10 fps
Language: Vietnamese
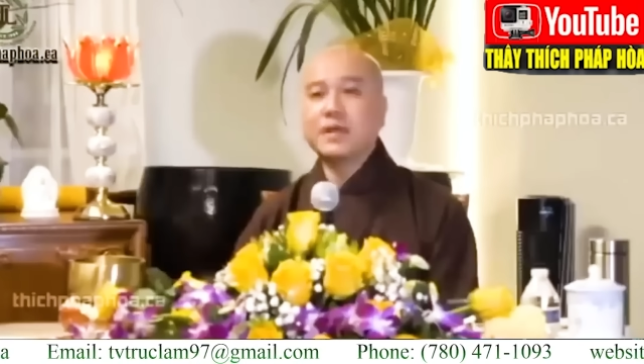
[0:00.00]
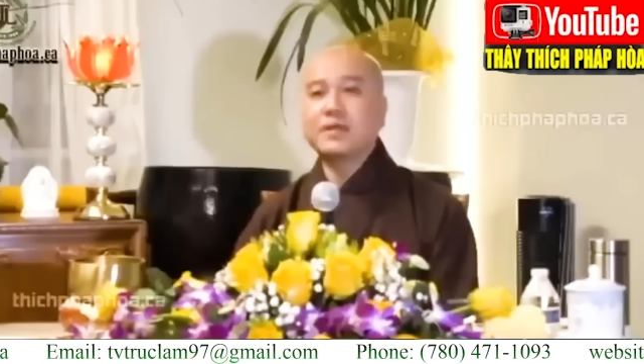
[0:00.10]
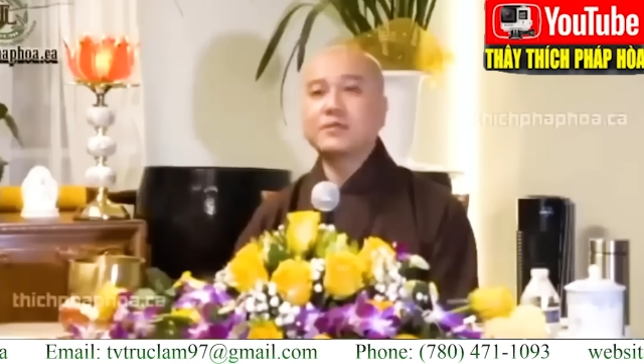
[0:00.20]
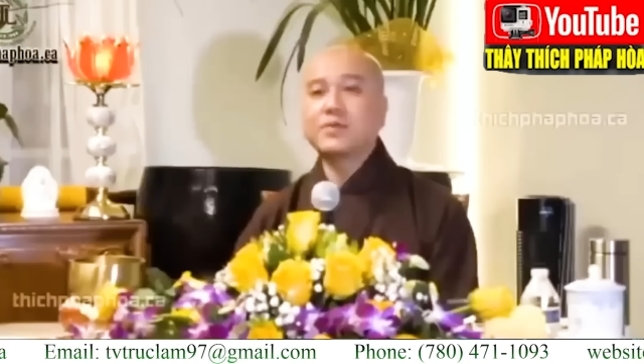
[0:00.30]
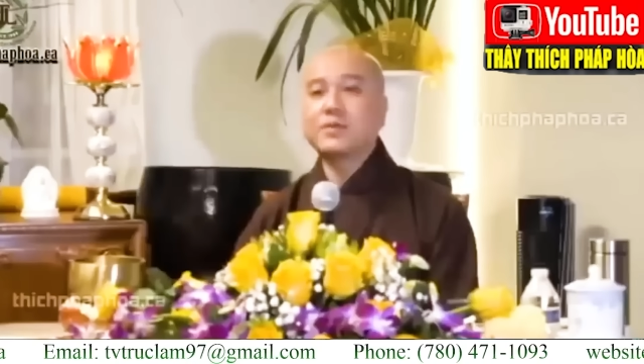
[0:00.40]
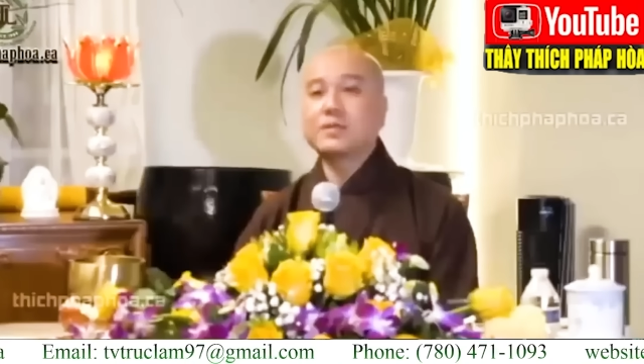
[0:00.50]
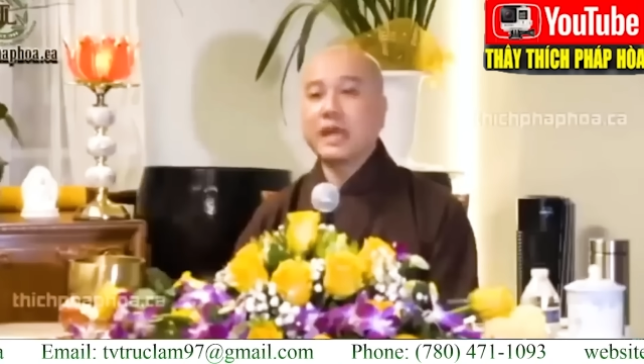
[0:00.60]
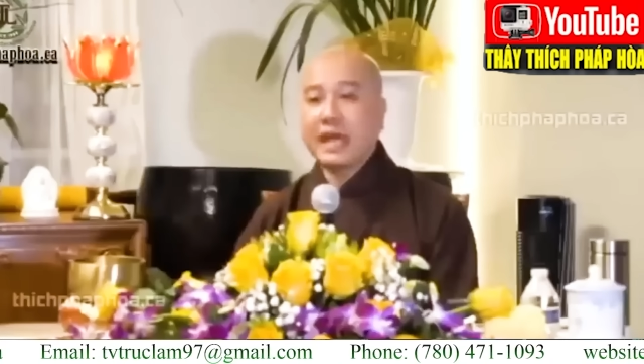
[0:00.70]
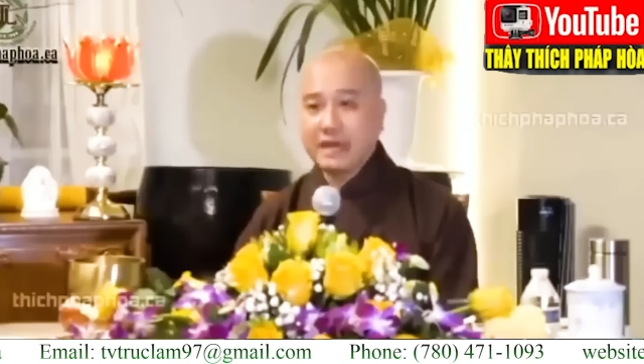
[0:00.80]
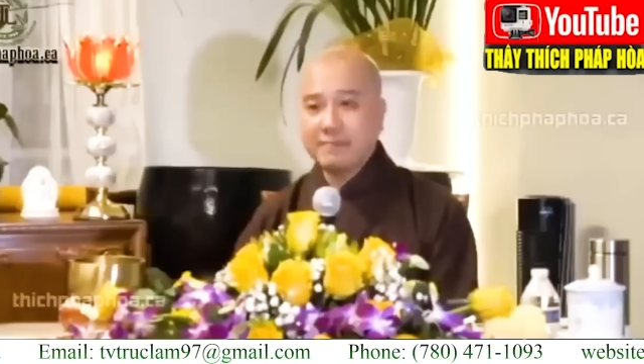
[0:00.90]
tên của
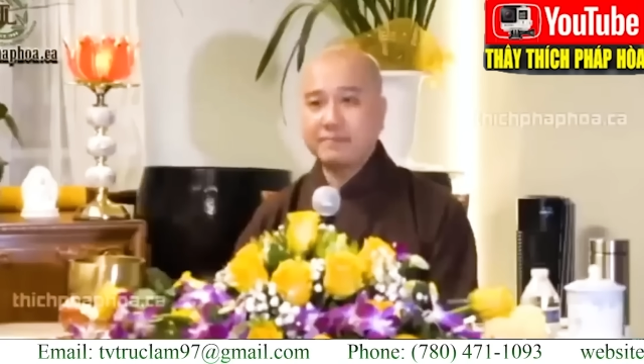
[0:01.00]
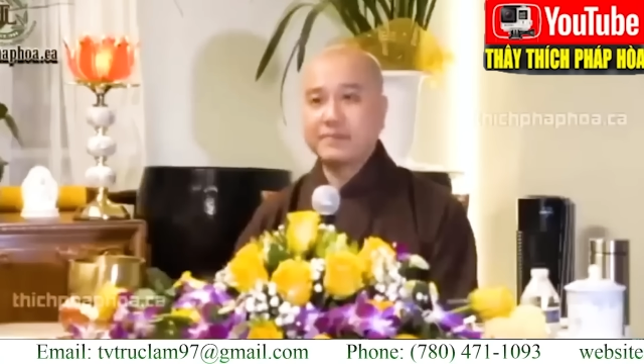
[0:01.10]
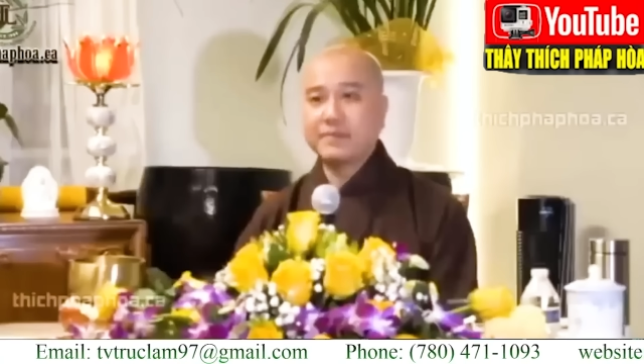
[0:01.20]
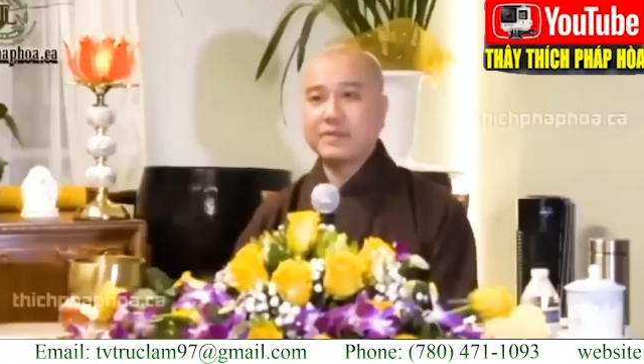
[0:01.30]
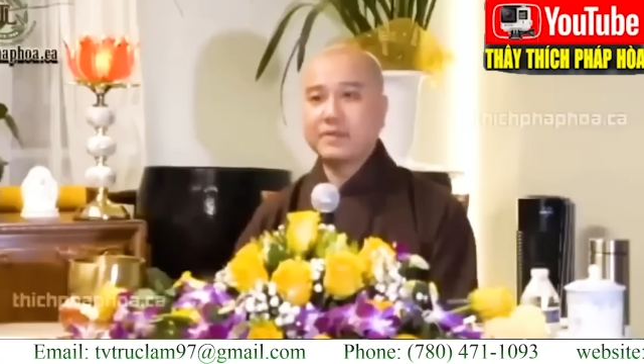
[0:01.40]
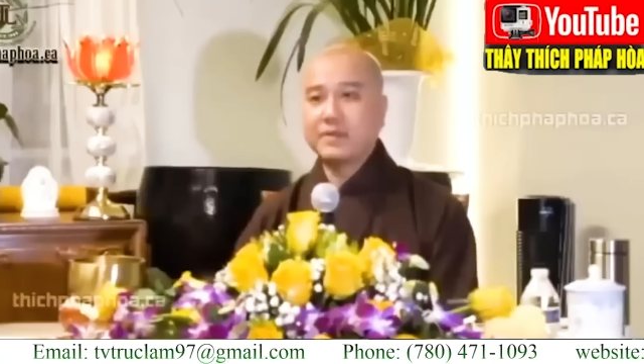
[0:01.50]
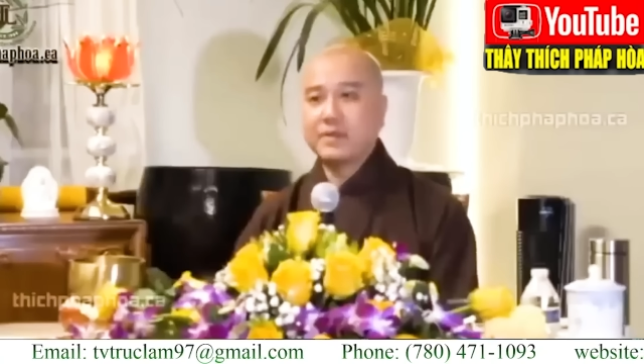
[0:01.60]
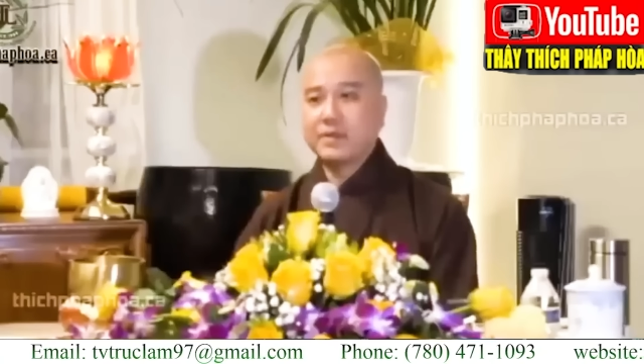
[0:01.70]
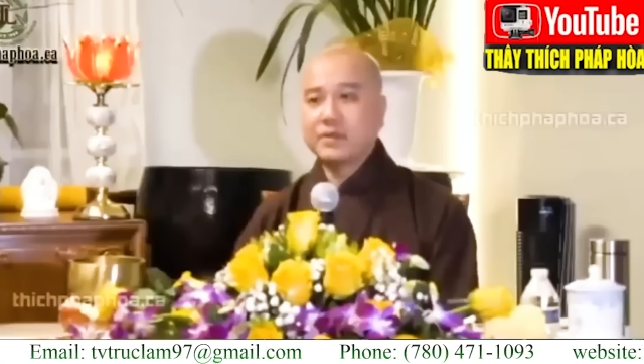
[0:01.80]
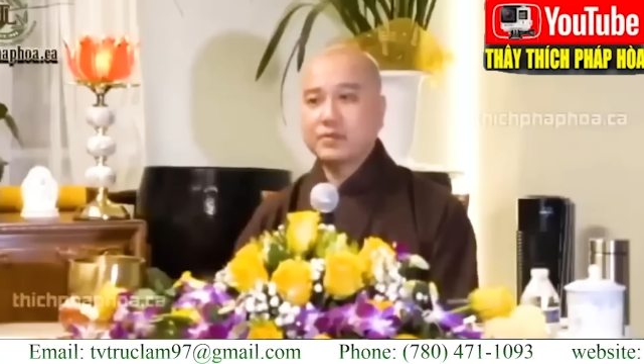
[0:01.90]
tham,
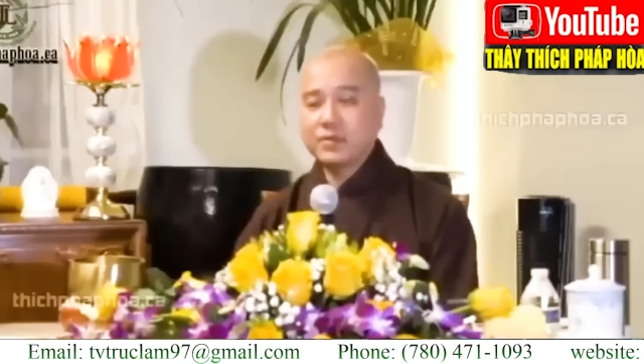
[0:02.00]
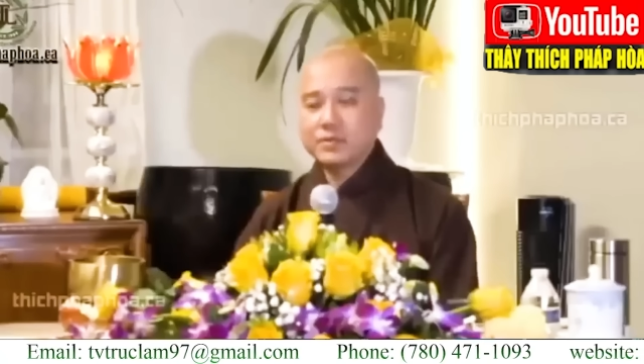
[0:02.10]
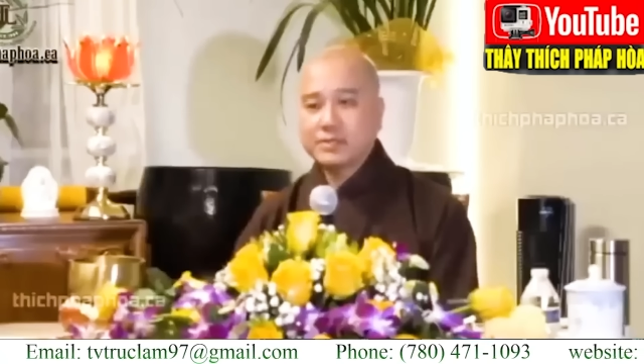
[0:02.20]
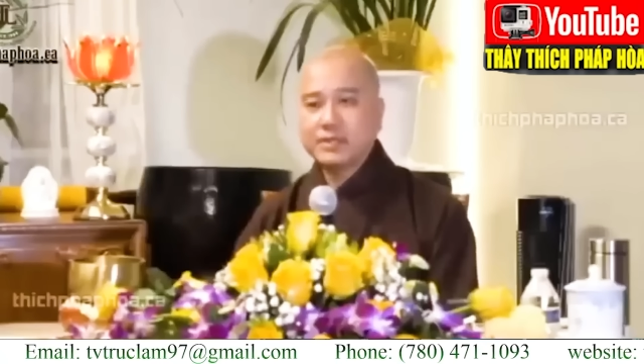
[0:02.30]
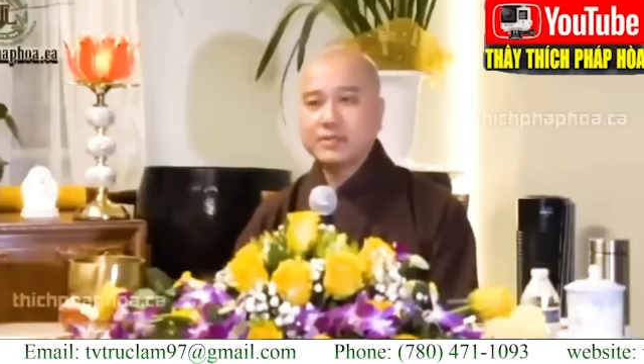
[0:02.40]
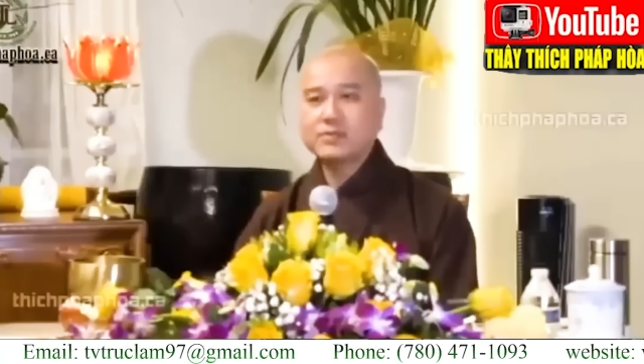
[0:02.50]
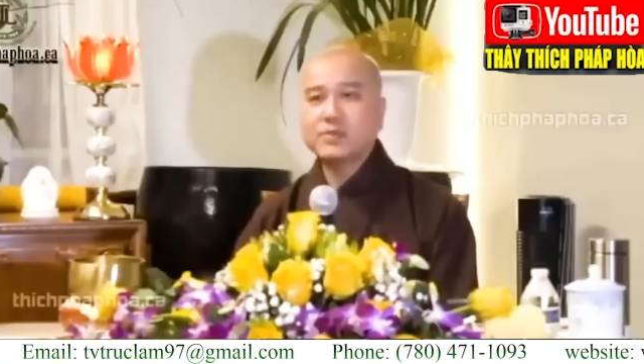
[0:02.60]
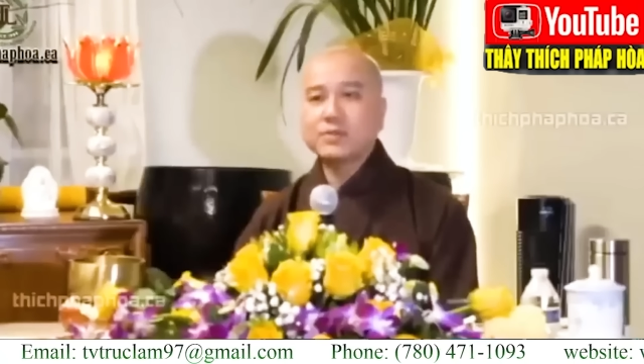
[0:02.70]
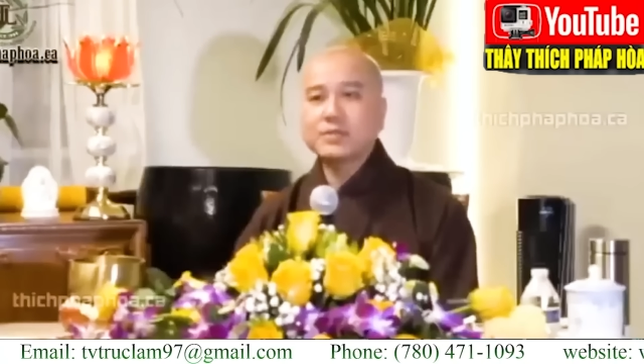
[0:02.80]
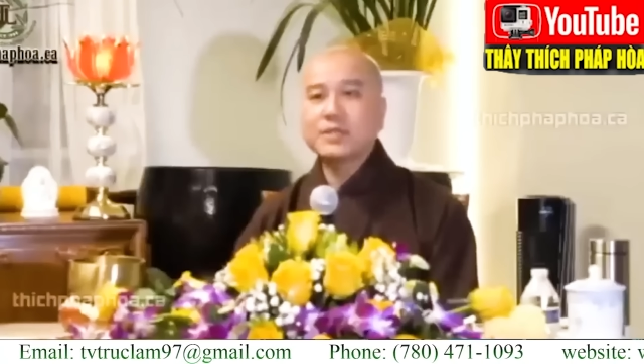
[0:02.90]
của sân,
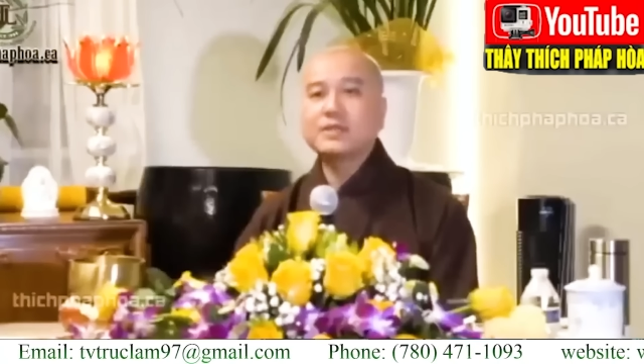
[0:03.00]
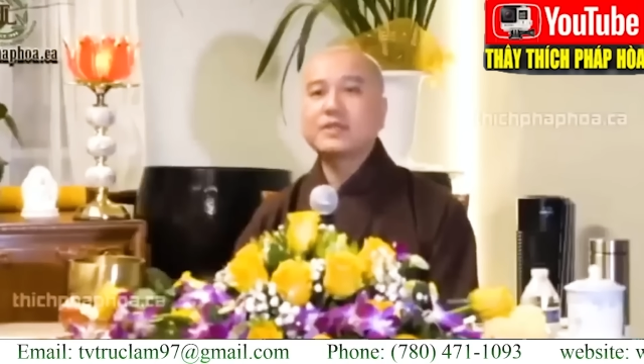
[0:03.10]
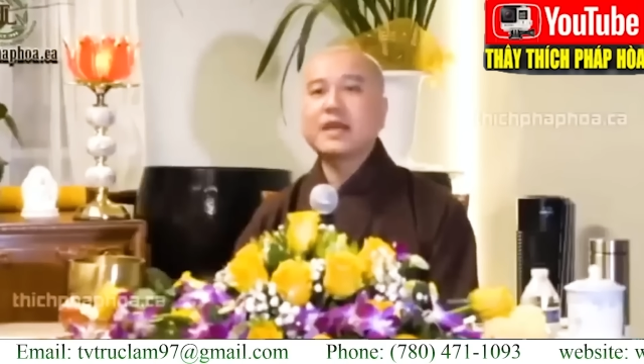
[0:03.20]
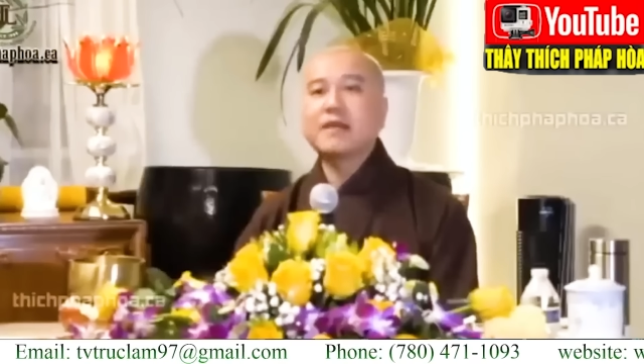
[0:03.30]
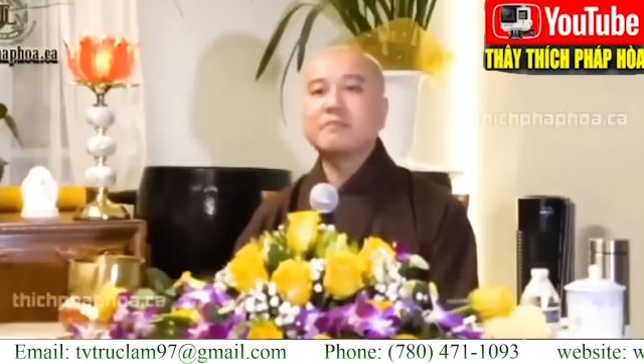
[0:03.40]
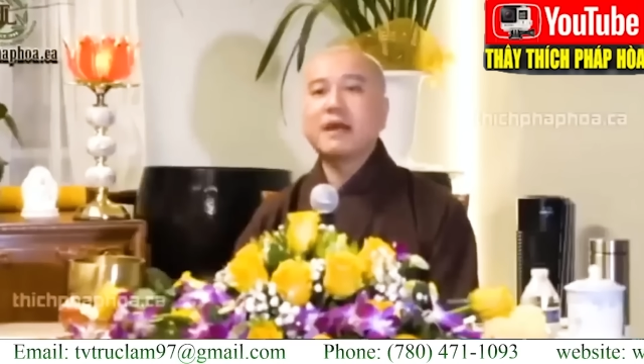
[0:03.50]
của si, nó đang